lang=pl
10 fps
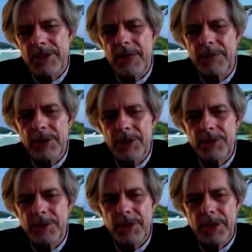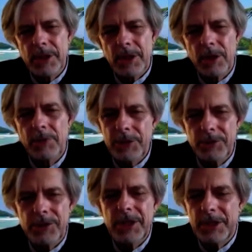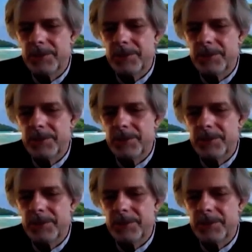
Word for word: jak byliśmy obciążeni,